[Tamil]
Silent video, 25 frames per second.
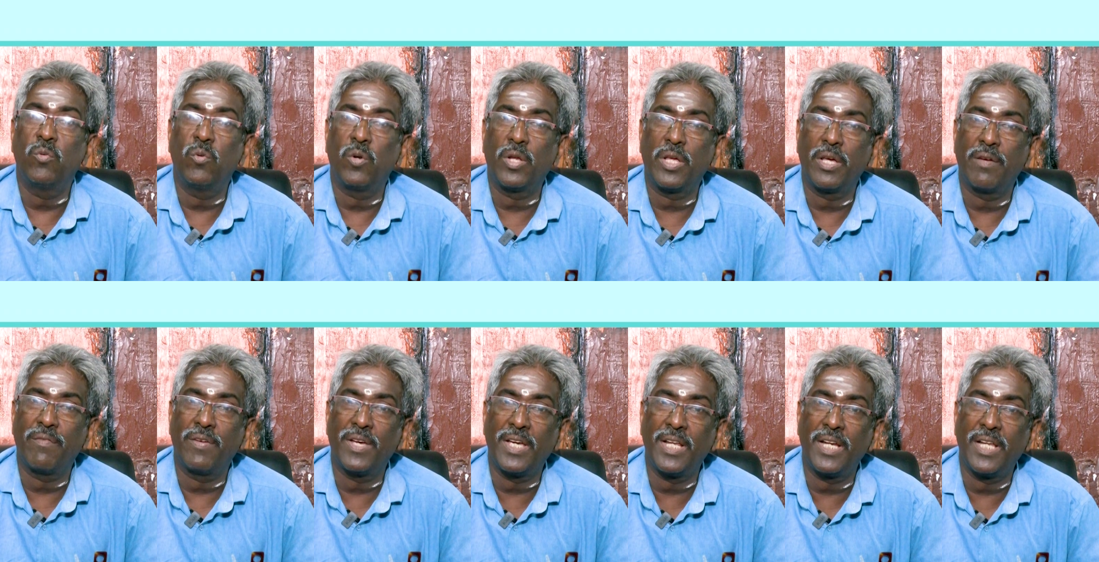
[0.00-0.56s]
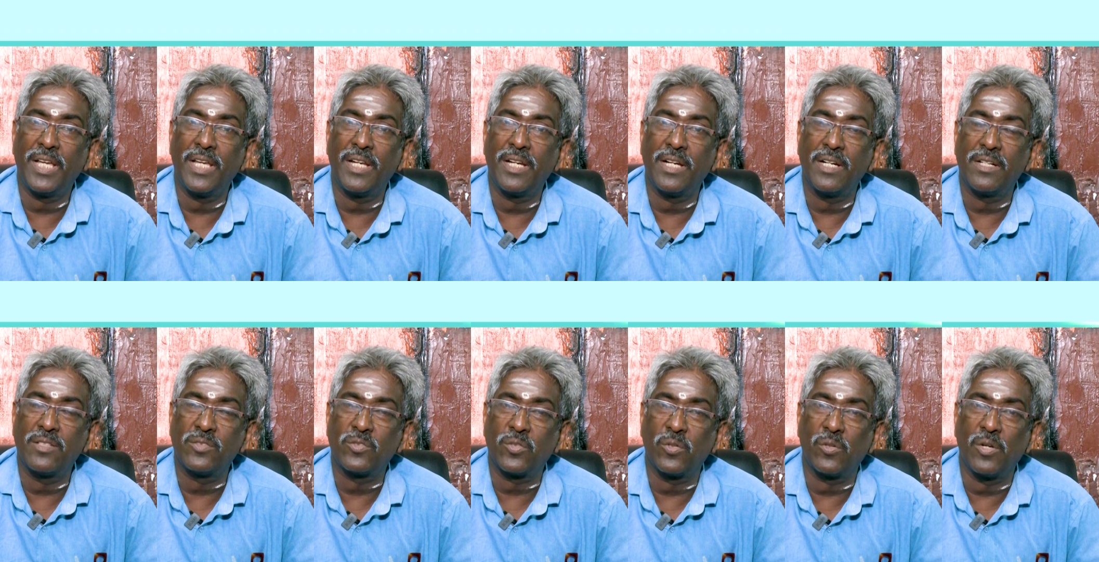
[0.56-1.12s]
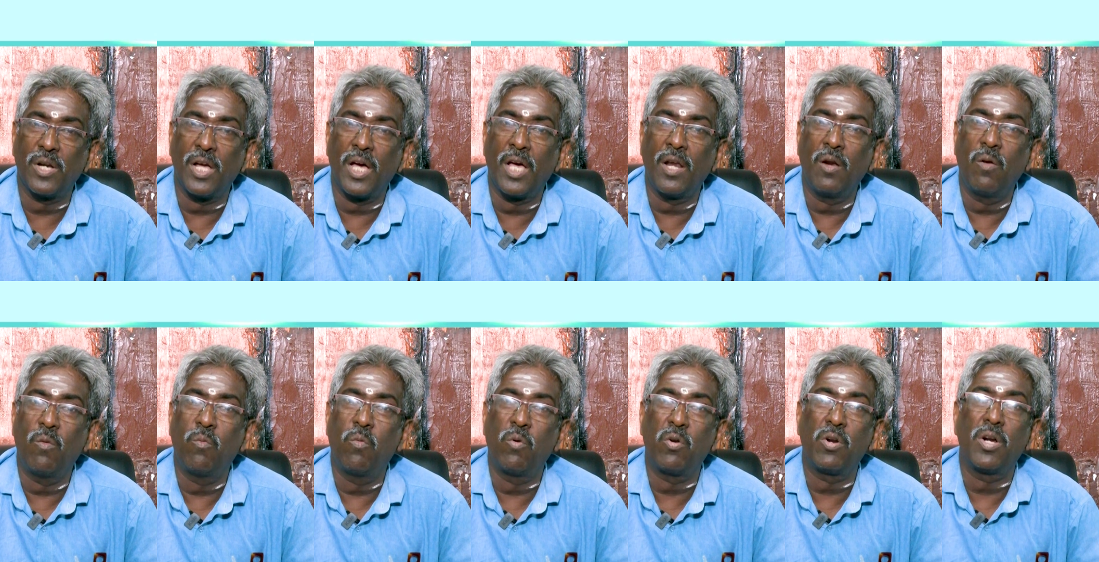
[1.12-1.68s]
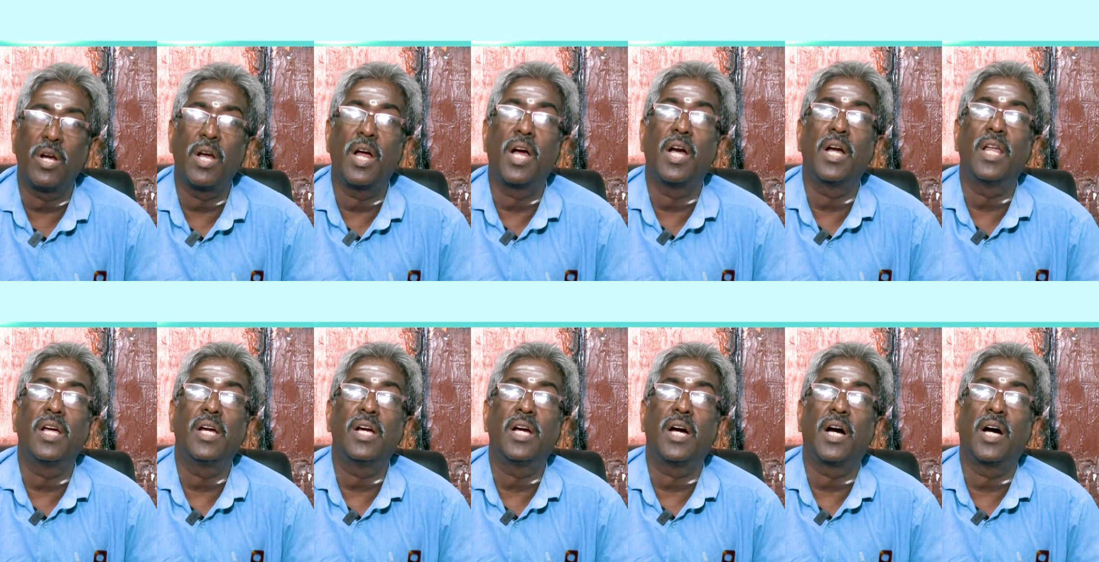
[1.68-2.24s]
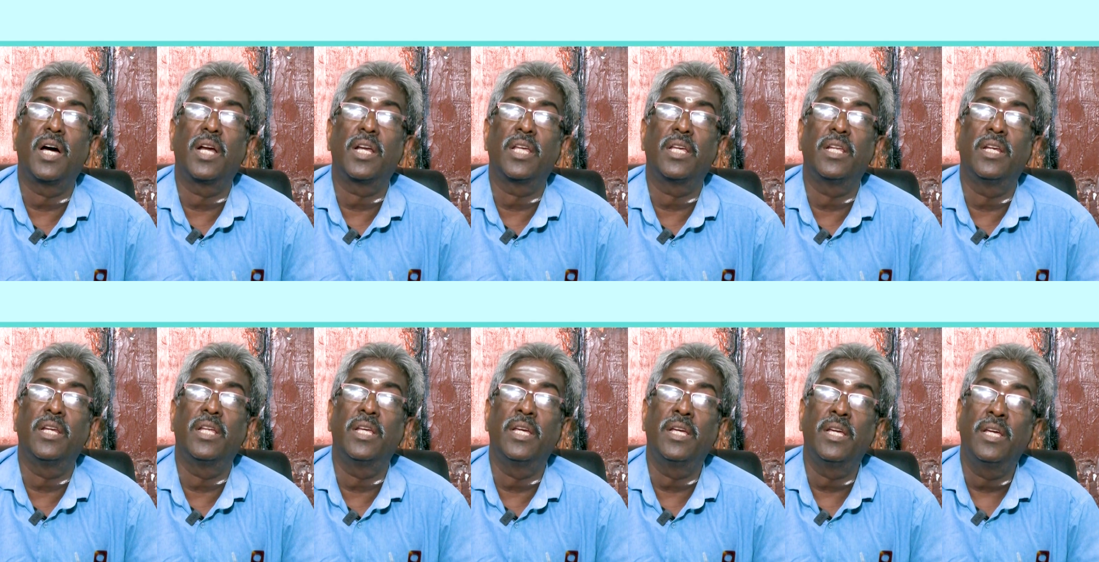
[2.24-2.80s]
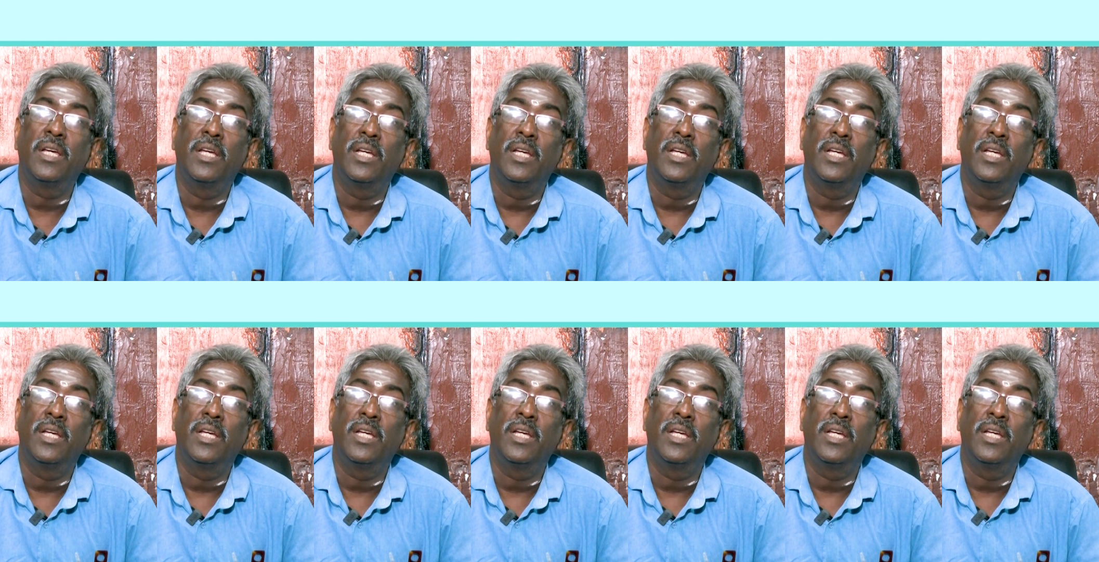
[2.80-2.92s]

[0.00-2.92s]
உன்னுடைய வேலை என்னென்னு சொன்னால் ஒவ்வொரு நாளும் காலையில்